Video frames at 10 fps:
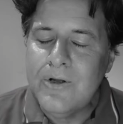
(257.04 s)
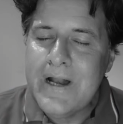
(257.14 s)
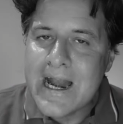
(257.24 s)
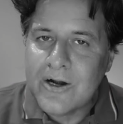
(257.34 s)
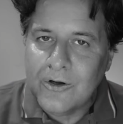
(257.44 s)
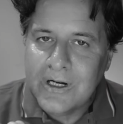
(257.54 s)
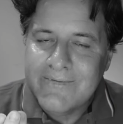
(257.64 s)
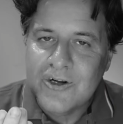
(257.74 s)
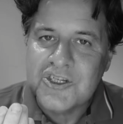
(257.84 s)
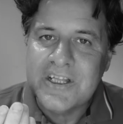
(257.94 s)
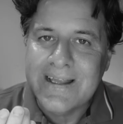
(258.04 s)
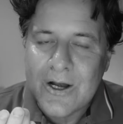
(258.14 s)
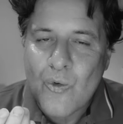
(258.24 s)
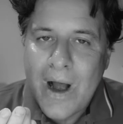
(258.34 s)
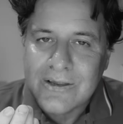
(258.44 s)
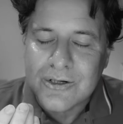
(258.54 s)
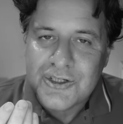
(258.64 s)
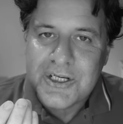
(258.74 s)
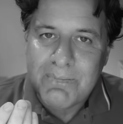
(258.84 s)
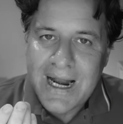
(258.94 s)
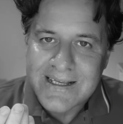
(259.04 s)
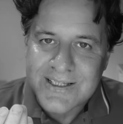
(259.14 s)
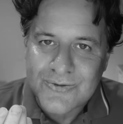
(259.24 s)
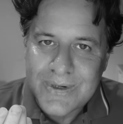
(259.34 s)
Non erano le velocità del 4G Plus